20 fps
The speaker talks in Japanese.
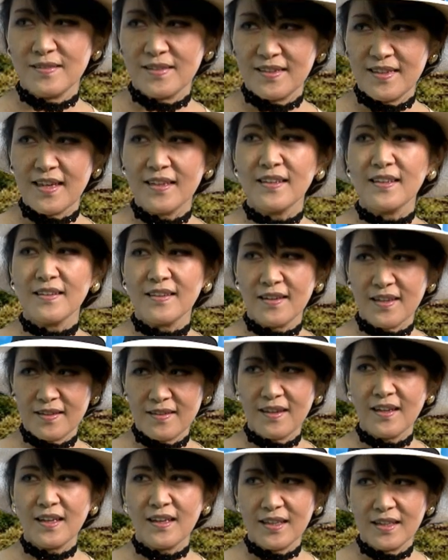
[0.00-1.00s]
ない
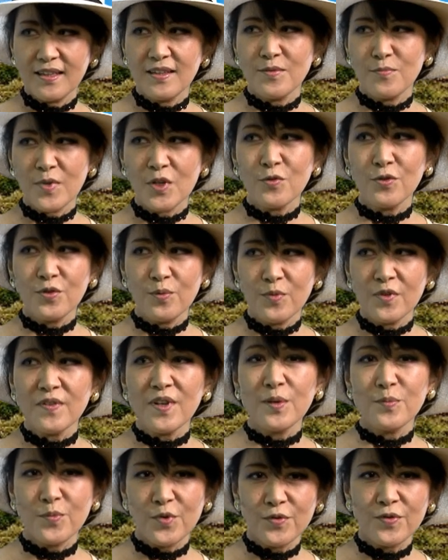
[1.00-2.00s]
方、うん、まあ、子ども
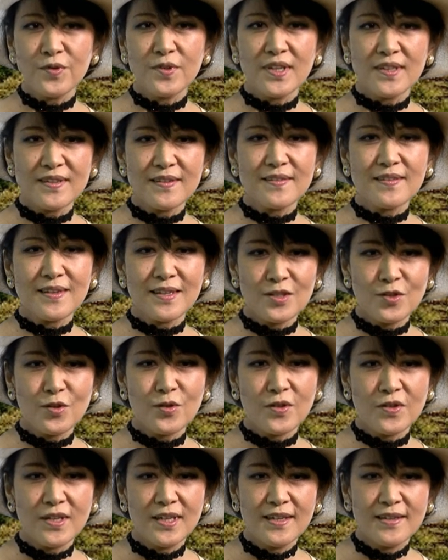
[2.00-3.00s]
さんもそうなんですけ
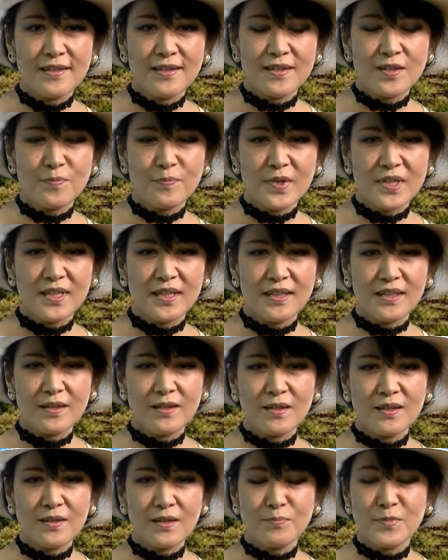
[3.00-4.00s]
ど、うん、やっぱ
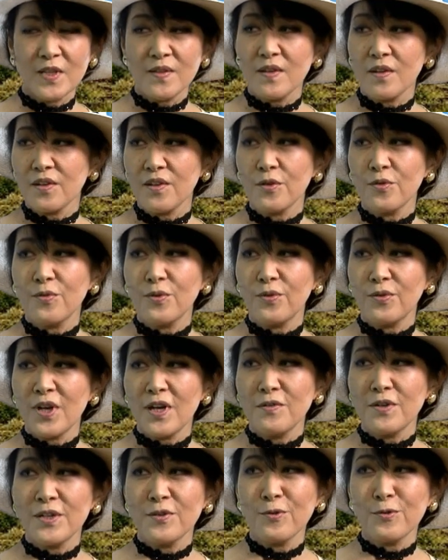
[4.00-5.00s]
り皆さん結構
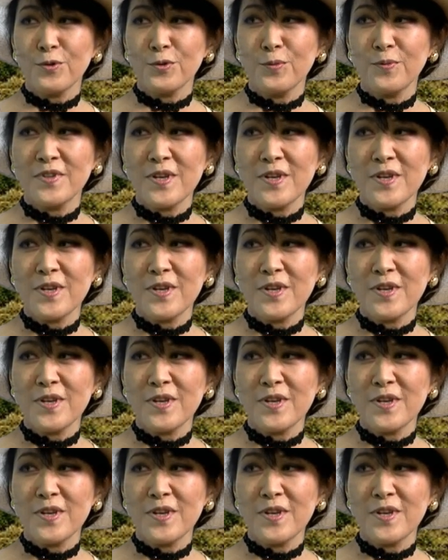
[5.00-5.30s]
ハワイの子ども